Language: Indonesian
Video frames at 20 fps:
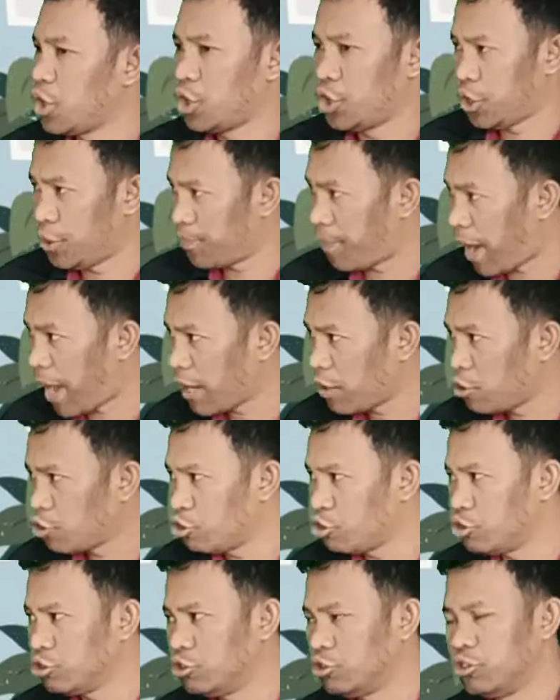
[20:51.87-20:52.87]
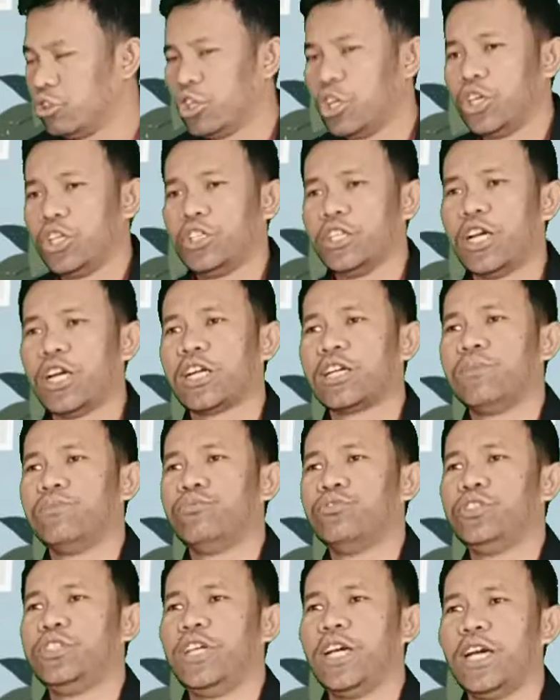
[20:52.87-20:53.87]
Dibangun. Oh. Nah,
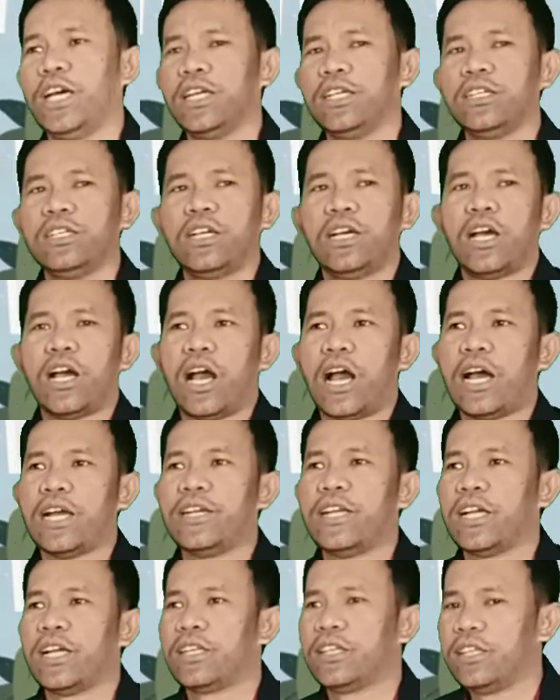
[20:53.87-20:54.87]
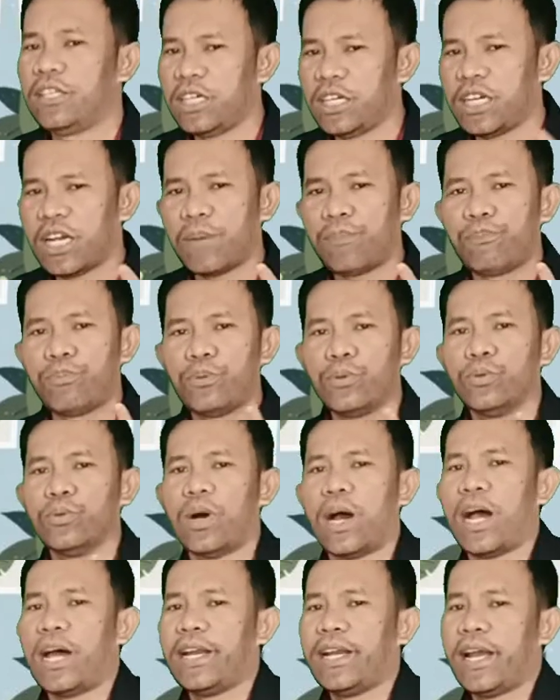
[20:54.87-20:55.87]
kemudian ada 30
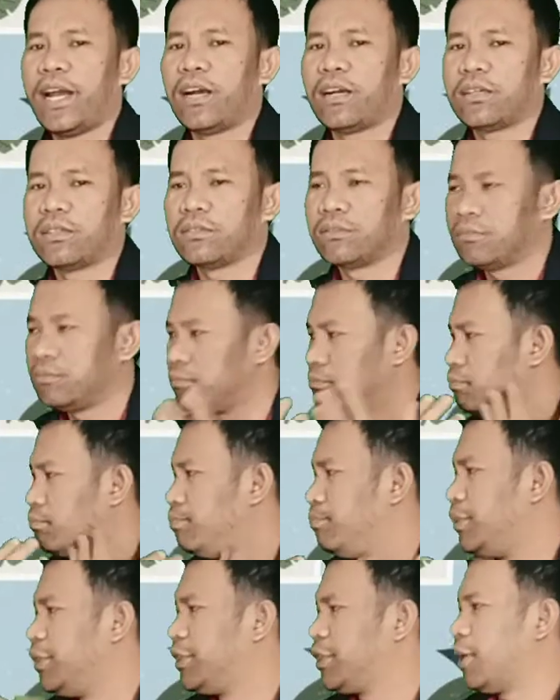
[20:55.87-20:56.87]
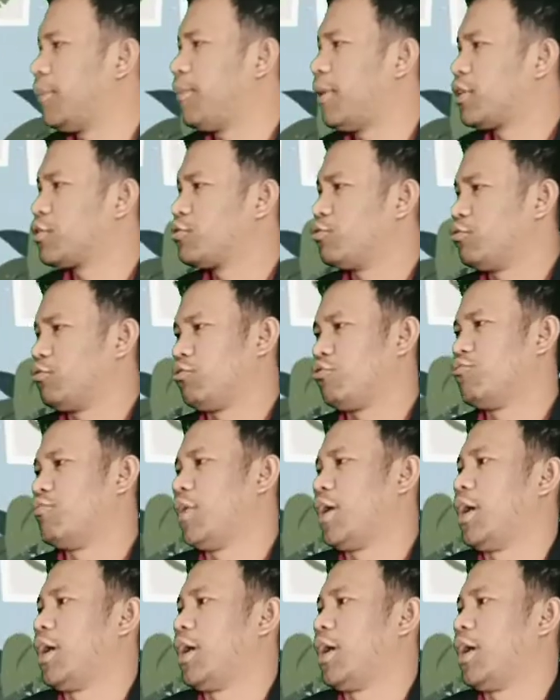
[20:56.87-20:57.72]
anak bisa masuk rumah.